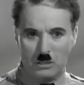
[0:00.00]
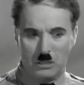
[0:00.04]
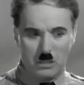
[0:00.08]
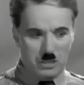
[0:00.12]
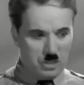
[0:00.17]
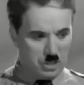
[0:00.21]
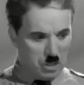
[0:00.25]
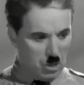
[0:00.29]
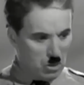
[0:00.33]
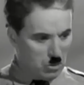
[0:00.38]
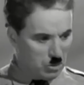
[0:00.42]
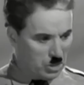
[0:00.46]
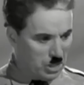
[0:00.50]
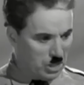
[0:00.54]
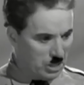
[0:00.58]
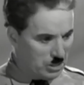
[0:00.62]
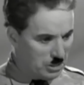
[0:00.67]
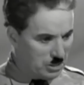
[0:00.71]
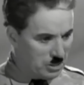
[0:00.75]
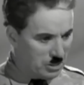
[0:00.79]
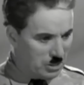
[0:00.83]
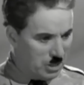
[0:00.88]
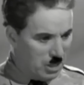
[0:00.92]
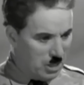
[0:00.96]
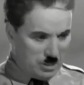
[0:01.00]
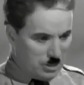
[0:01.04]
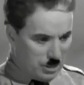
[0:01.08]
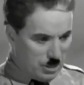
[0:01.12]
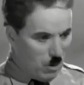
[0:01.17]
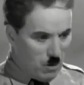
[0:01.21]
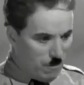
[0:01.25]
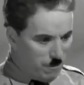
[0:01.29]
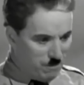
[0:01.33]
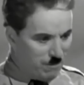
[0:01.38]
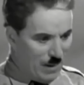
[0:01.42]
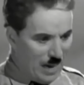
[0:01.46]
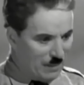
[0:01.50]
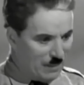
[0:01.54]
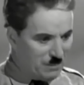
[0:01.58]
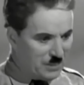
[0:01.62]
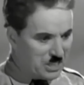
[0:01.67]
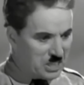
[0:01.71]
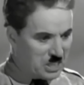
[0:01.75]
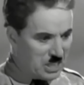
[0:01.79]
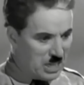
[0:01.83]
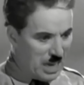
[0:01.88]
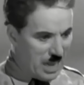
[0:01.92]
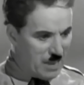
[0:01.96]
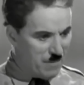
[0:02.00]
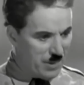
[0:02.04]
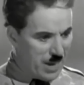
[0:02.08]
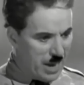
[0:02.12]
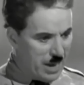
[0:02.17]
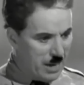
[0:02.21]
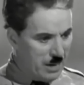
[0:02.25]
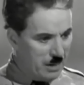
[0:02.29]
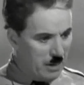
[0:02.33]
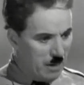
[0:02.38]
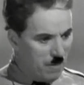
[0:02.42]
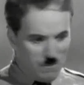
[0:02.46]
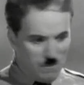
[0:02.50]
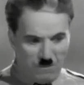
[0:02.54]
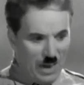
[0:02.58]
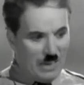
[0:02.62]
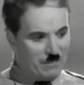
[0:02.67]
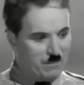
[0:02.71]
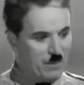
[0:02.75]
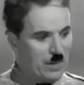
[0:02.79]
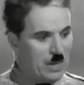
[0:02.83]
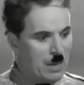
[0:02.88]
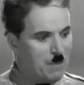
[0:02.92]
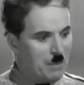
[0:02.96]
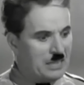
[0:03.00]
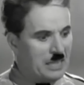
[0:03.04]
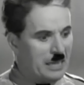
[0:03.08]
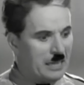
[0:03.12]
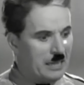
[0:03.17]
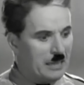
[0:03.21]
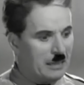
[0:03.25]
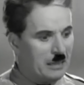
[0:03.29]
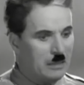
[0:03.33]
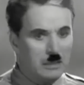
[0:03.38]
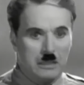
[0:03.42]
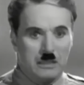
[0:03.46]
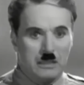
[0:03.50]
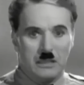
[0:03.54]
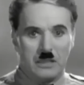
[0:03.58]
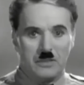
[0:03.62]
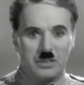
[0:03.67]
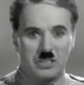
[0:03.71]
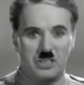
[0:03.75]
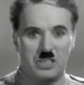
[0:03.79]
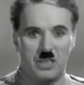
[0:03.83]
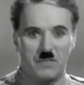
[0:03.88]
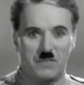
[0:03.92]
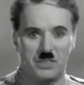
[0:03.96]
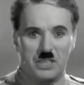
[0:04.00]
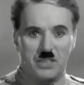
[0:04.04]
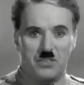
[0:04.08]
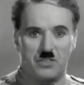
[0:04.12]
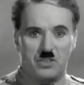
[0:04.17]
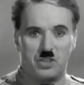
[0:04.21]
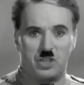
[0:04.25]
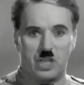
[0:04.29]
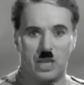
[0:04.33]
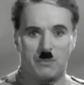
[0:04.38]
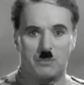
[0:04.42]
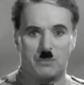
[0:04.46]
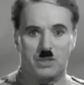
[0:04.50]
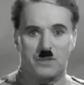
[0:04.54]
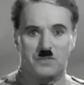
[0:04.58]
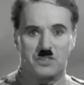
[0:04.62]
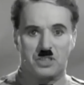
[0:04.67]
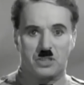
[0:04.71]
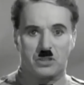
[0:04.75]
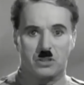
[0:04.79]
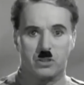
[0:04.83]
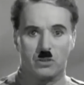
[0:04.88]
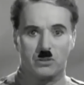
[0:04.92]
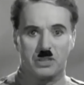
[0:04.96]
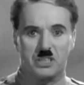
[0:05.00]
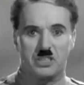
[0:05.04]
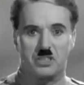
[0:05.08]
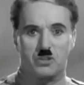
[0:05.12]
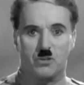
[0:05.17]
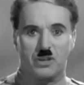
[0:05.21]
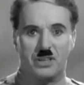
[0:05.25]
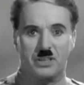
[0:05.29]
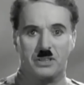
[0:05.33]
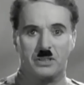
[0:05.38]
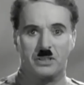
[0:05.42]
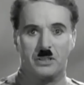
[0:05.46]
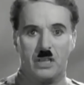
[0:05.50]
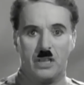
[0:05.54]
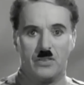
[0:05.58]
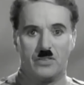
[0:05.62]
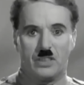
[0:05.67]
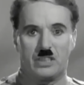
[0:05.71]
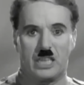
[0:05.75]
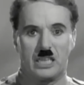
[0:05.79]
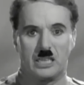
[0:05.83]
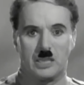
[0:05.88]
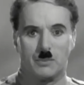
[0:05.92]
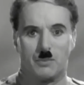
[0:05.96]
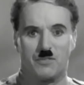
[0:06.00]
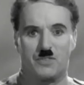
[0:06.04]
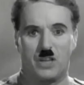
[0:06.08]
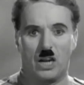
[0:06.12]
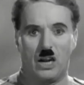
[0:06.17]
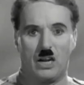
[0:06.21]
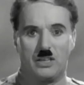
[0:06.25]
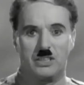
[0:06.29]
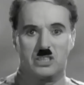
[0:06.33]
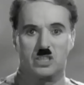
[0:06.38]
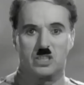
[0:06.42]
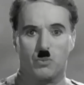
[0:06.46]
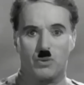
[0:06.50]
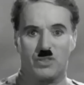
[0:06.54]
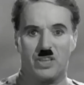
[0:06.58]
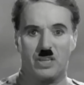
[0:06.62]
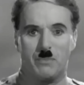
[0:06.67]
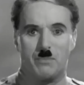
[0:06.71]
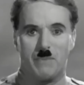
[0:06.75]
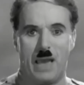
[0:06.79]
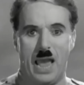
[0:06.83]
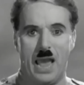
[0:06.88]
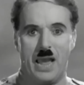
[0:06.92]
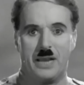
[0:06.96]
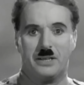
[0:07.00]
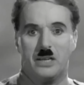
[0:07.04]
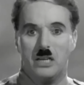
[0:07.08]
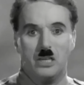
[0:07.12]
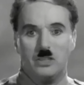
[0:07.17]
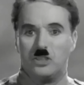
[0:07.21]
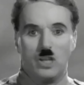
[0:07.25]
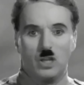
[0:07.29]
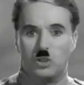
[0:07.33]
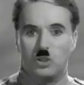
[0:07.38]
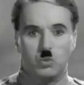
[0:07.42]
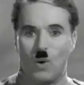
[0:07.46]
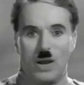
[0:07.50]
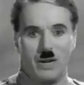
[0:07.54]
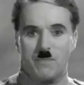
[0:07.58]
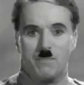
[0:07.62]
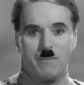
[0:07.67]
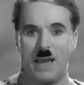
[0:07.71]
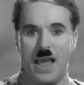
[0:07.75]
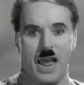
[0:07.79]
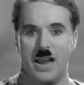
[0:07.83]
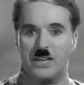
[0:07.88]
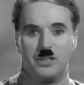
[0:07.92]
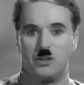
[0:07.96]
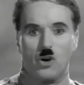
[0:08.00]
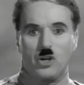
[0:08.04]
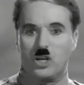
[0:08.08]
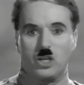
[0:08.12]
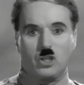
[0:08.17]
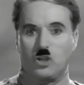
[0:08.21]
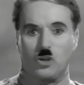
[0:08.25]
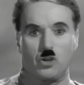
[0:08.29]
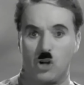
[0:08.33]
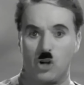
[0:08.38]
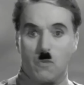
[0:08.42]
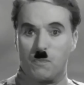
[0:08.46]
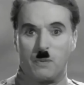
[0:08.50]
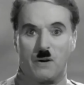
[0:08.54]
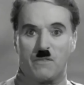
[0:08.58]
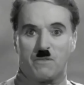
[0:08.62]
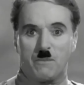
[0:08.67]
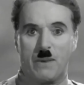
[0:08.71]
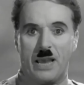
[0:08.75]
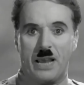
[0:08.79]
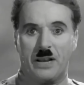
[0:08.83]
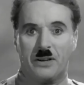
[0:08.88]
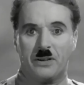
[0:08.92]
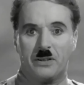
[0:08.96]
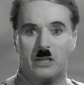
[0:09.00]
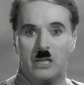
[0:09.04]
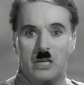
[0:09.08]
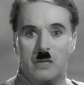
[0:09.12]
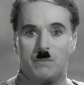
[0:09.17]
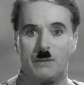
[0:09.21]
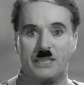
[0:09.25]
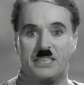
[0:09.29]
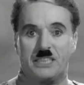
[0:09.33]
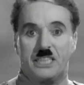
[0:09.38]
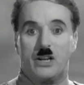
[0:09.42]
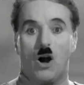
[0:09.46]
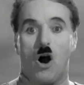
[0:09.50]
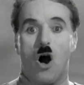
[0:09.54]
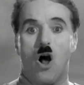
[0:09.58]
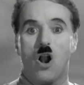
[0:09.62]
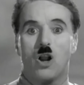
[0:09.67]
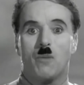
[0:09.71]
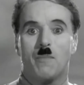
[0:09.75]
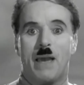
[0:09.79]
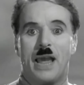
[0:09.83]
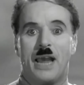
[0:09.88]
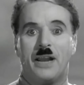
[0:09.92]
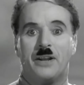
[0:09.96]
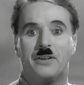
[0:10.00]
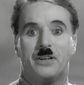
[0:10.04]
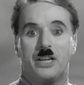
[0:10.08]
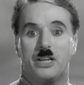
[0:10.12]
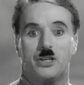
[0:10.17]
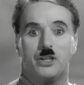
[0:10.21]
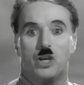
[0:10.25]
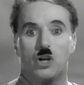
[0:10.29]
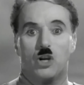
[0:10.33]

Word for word: Soldati, non difendete la schiavitù, ma la libertà! Ricordate, nel Vangelo di San Luca è scritto il regno di Dio è nel cuore dell'uomo, non di un solo uomo, di un gruppo di uomini, ma di tutti gli uomini.